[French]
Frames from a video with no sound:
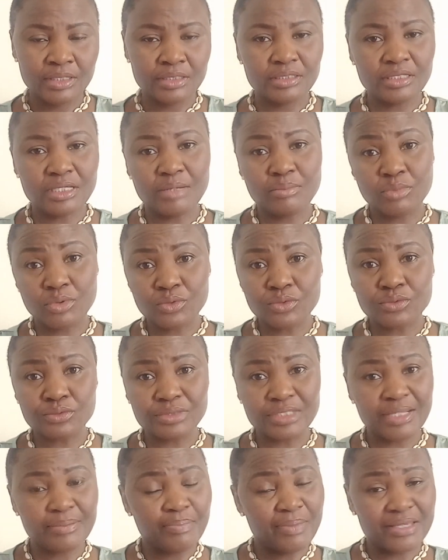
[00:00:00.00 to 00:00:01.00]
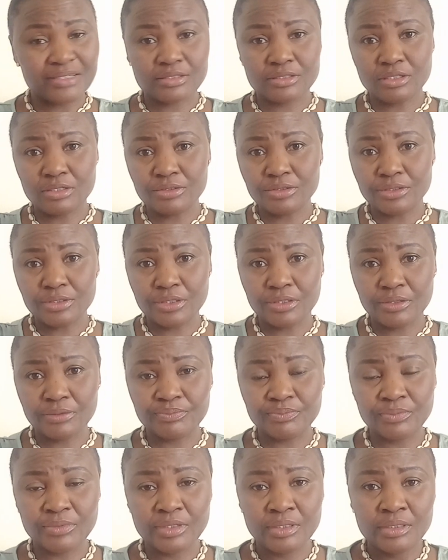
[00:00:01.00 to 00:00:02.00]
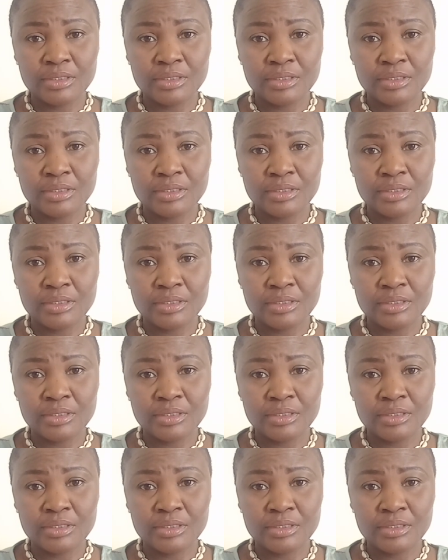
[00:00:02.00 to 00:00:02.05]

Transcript: Il y a beaucoup de personnes